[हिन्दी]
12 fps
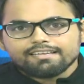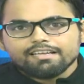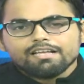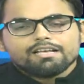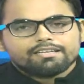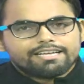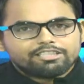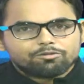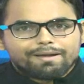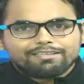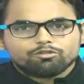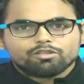से गंज
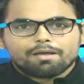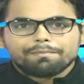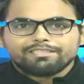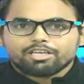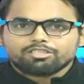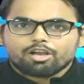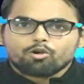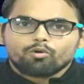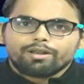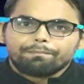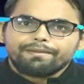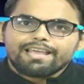बासोदा में शिक्षकों
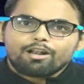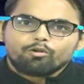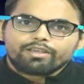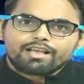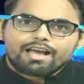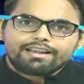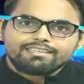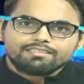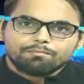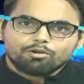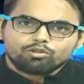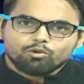ने बी के कार्य
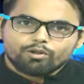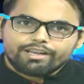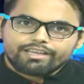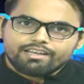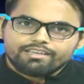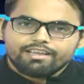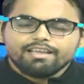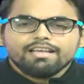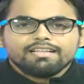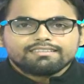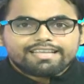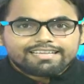से मुक्त होने के लिए
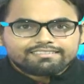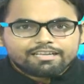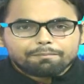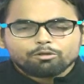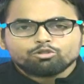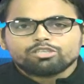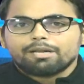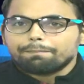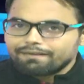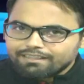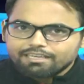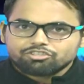तहसील पहुंचकर
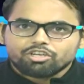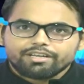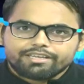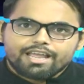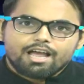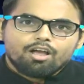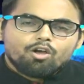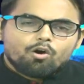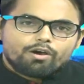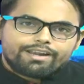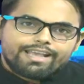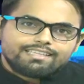प्रदर्शन किया
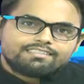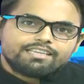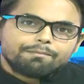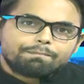और एस